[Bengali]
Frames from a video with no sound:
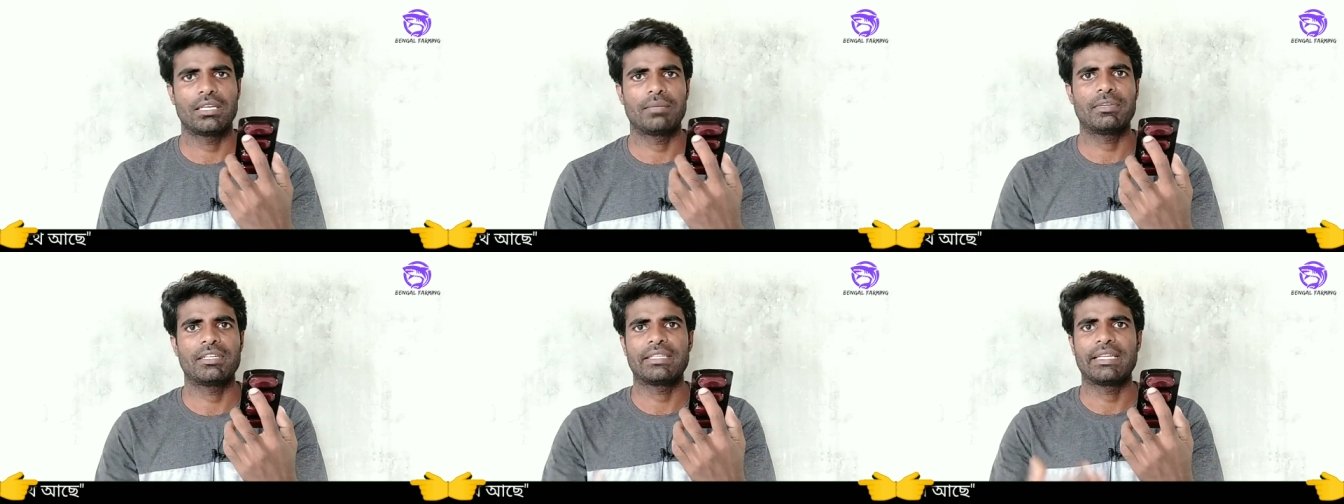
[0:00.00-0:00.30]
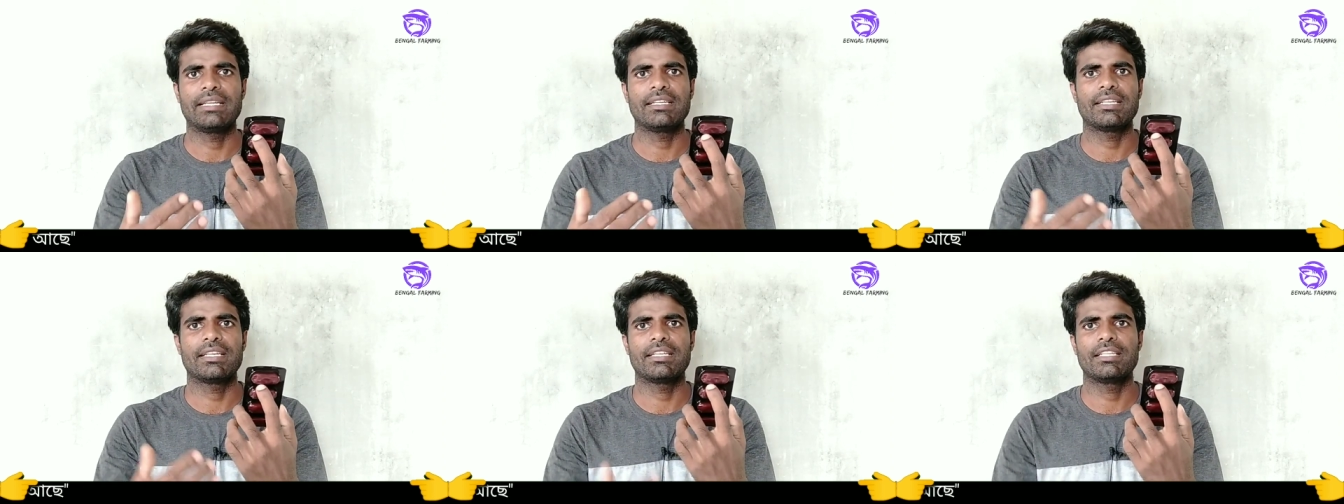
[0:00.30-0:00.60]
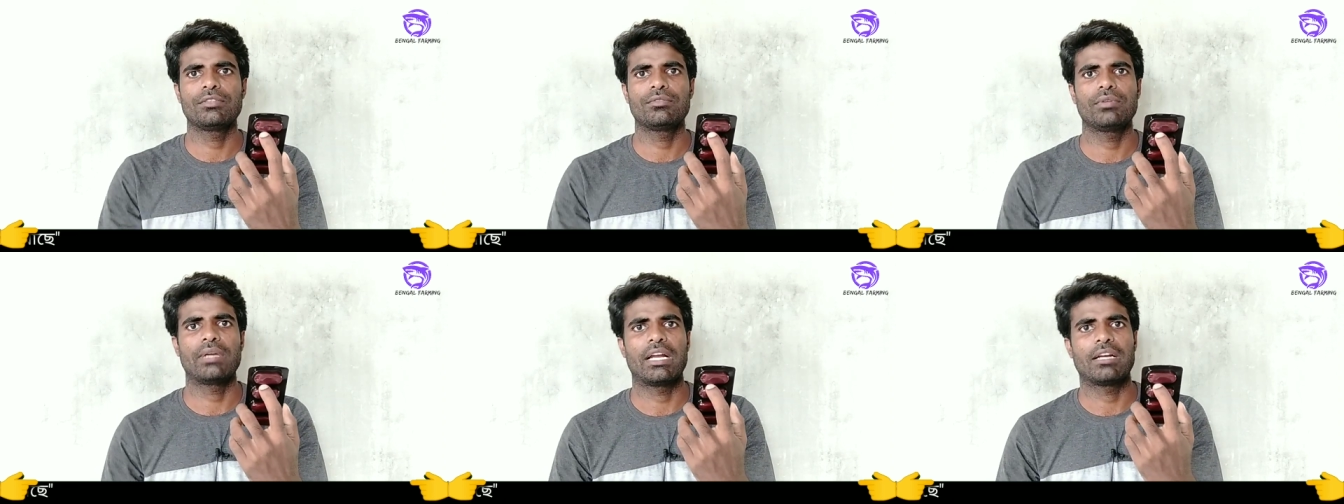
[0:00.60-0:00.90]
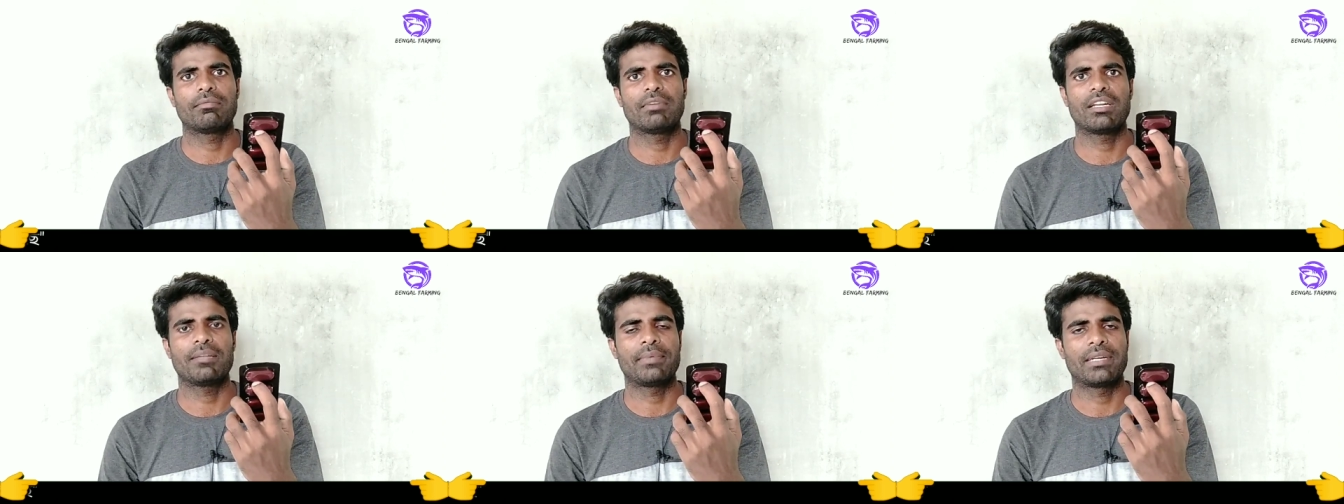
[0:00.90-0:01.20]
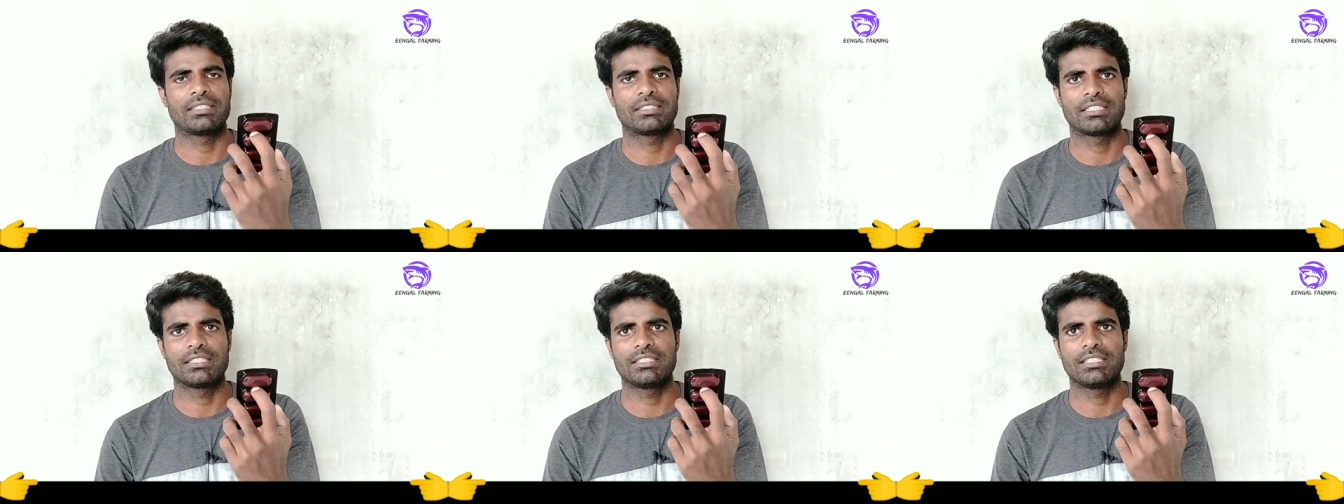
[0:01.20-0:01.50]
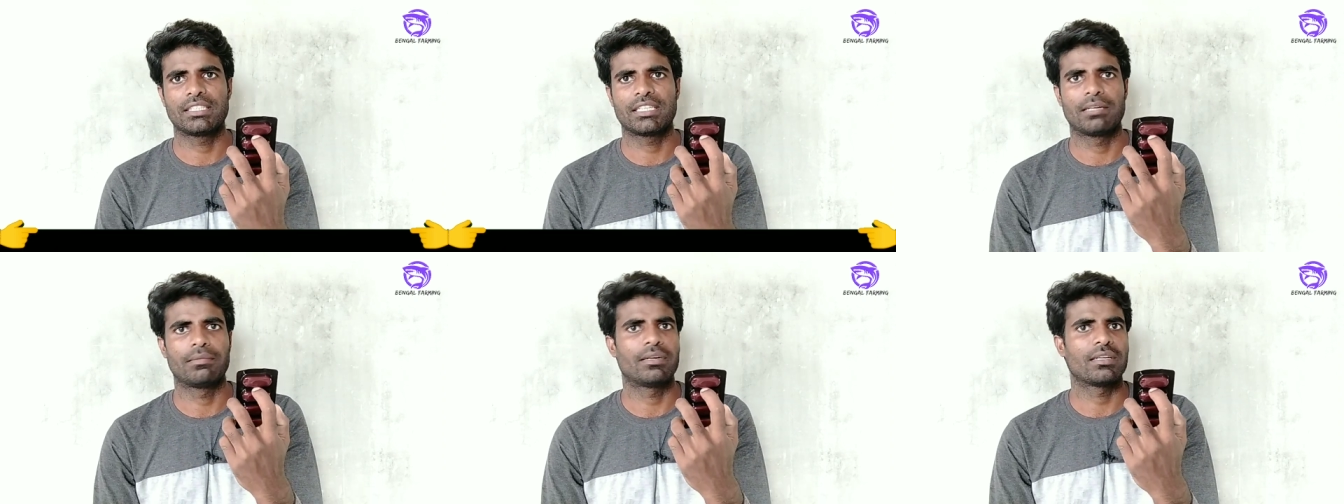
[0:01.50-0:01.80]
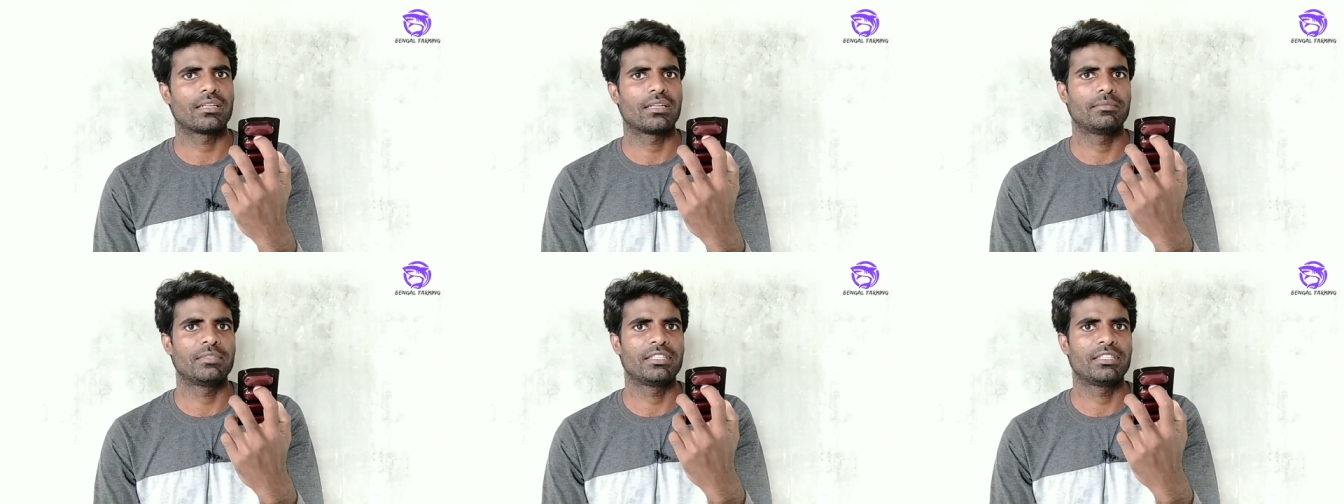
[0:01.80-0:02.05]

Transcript: আমার ট্যাঙ্কে কিন্তু একবারে পাঁচ কেজি খাবার